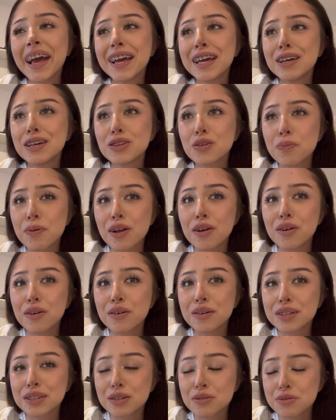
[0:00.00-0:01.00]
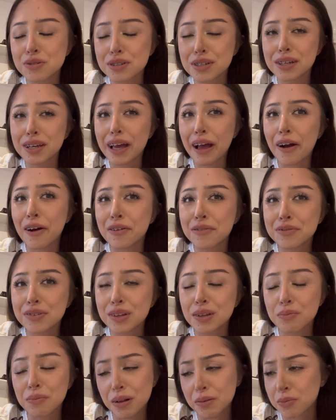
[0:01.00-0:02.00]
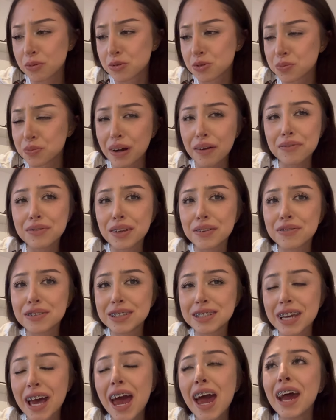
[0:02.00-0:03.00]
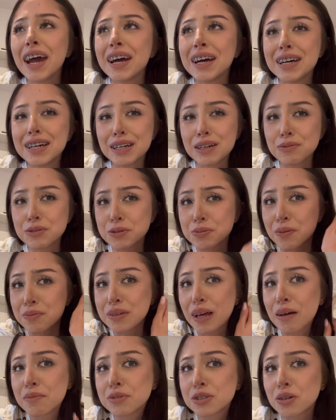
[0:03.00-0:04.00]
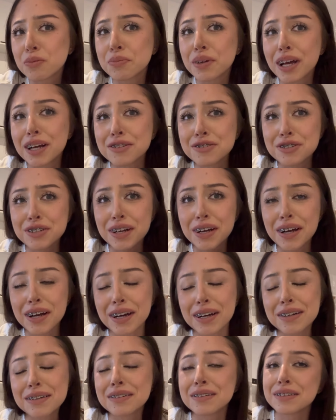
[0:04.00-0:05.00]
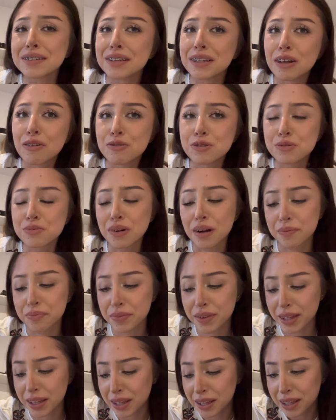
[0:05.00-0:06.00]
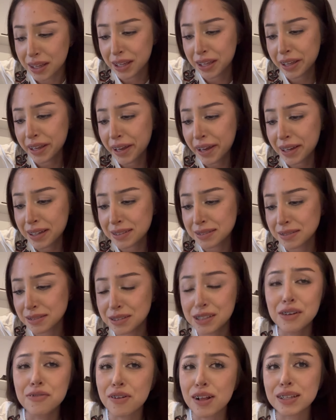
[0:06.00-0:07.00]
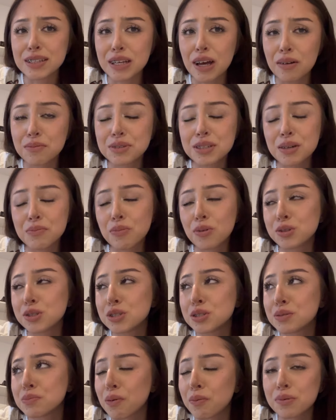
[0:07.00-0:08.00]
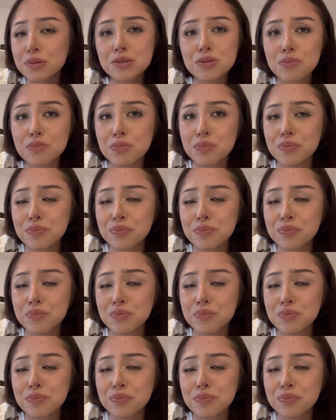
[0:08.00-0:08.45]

I dopiero gdy już jechałam windą, albo już byłam w tej windzie, yy, przypomniałam sobie, że nie nałożyłam i nie wracałam się, bo dziś po prostu